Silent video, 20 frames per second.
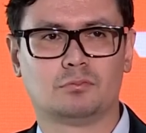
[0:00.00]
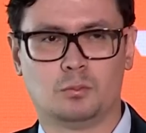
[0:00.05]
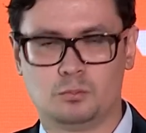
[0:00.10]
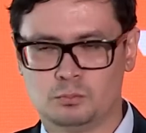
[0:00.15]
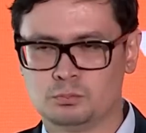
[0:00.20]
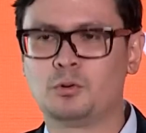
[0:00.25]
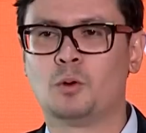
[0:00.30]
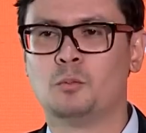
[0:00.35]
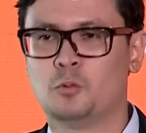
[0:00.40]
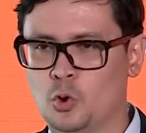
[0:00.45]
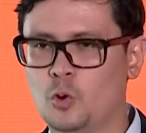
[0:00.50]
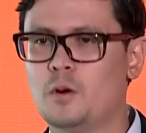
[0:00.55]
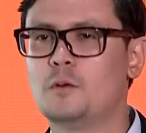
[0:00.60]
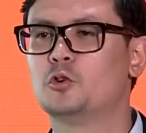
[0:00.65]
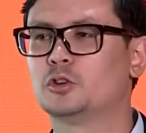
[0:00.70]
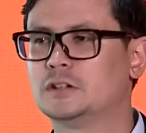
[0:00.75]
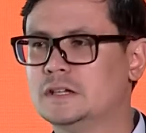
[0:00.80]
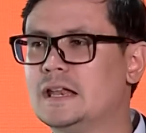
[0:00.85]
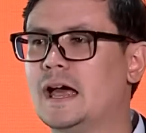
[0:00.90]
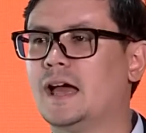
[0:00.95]
ผมผมรู้ว่า
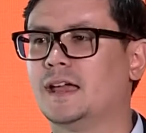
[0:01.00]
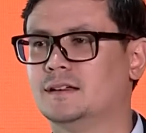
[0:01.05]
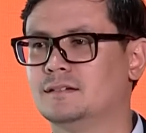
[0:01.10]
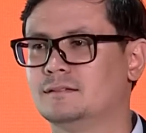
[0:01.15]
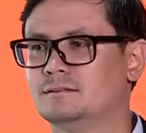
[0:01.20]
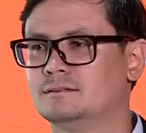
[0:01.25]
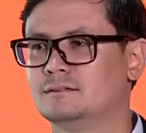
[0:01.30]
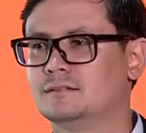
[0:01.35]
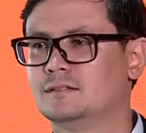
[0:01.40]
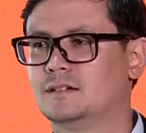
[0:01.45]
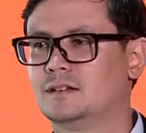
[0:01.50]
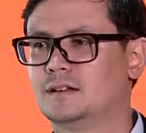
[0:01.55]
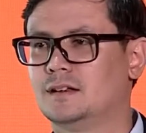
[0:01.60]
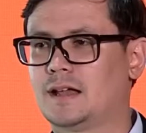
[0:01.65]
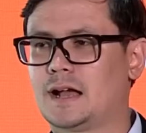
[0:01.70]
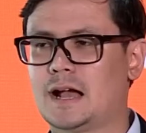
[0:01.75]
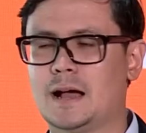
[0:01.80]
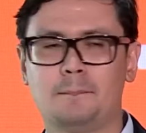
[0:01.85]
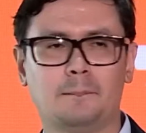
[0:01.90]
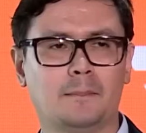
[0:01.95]
หลุดที่ไห
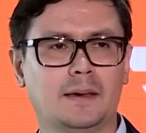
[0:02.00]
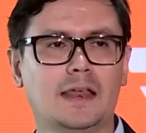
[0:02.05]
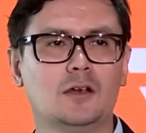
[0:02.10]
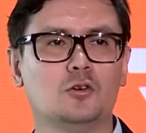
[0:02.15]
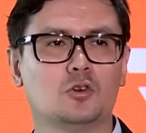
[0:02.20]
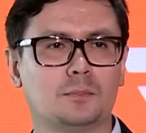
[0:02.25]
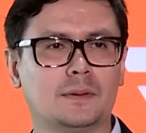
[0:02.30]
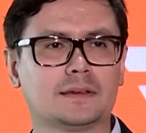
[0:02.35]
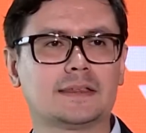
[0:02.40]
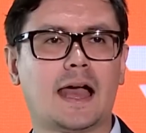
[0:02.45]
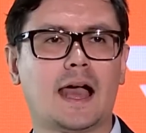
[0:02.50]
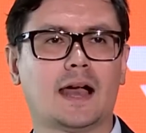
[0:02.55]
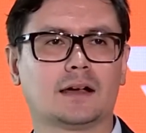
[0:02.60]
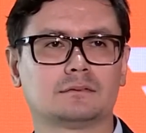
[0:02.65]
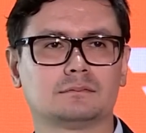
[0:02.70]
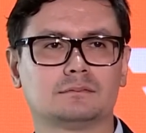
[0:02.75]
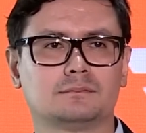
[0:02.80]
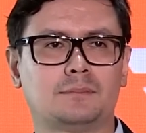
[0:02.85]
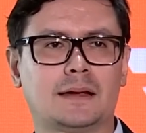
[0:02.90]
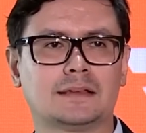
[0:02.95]
นะครับไม่ได้หลุดมาจาก
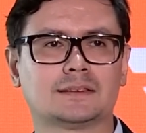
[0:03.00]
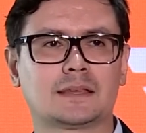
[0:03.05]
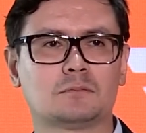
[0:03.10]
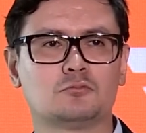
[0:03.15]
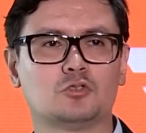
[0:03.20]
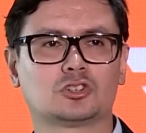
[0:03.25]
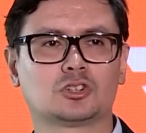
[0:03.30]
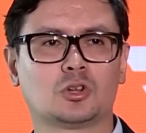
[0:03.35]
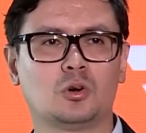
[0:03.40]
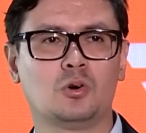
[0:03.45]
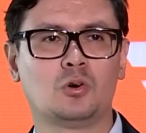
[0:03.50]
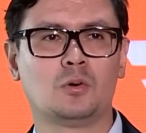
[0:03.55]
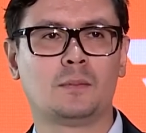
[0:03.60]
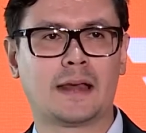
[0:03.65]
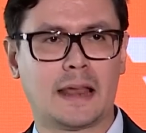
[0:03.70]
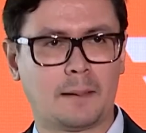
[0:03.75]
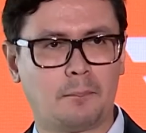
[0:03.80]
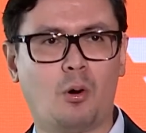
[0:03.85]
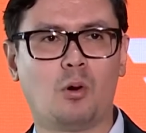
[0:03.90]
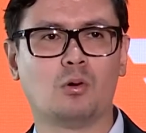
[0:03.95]
พันตำรวจโทม
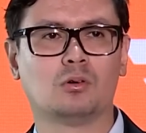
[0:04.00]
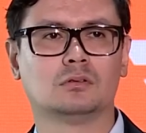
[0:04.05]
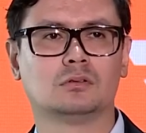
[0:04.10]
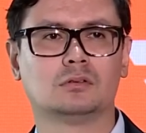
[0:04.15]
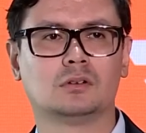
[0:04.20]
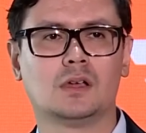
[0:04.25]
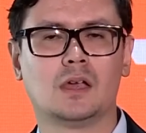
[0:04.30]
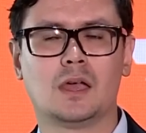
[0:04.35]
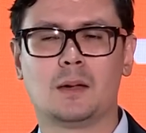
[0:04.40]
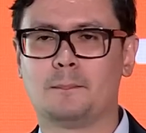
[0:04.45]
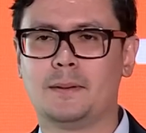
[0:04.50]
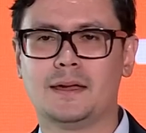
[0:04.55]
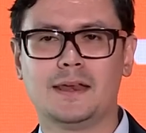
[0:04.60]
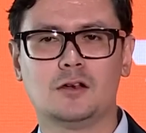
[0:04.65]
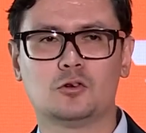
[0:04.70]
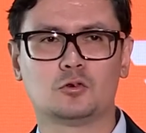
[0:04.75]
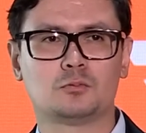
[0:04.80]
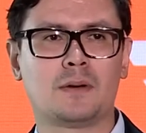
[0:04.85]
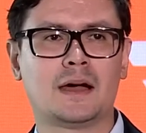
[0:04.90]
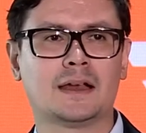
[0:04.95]
ณพงศ์ไม่
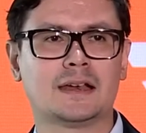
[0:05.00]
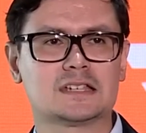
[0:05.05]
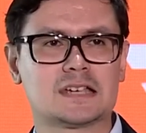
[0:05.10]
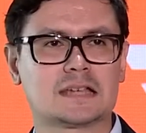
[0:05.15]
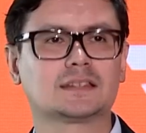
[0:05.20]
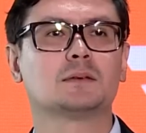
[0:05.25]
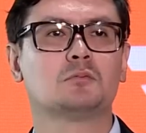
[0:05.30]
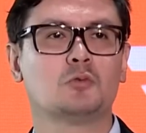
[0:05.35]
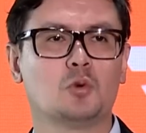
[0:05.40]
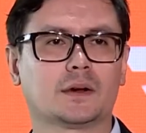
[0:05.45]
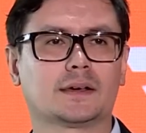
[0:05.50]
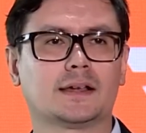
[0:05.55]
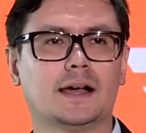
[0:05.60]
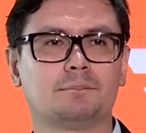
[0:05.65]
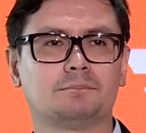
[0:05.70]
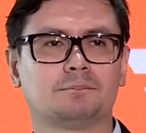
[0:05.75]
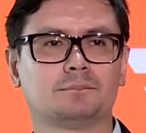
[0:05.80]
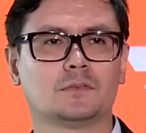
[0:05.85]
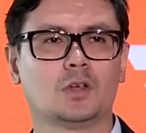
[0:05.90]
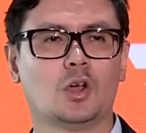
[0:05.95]
ได้หลุดมาในชั้นตำรวจค
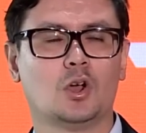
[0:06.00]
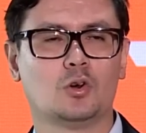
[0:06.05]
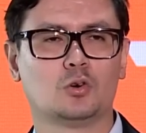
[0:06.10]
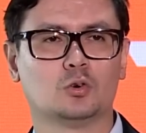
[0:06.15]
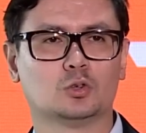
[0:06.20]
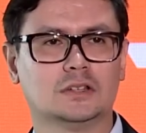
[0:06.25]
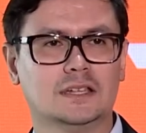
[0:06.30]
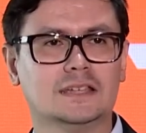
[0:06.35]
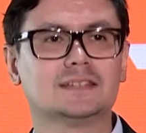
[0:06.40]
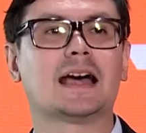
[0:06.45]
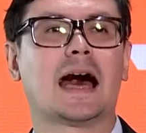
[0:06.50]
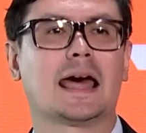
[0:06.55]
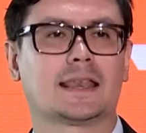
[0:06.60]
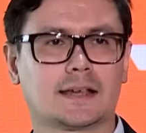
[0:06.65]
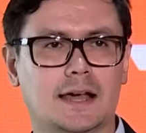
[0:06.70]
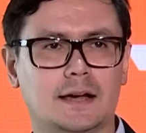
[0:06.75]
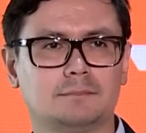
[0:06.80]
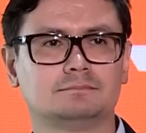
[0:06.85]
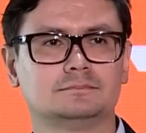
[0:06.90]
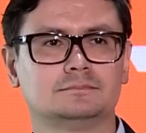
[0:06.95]
รับ หลุดที่ศาล
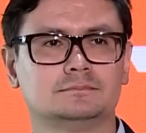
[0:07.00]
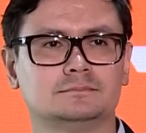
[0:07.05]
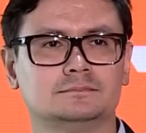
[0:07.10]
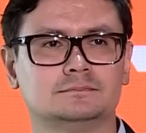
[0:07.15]
ครับ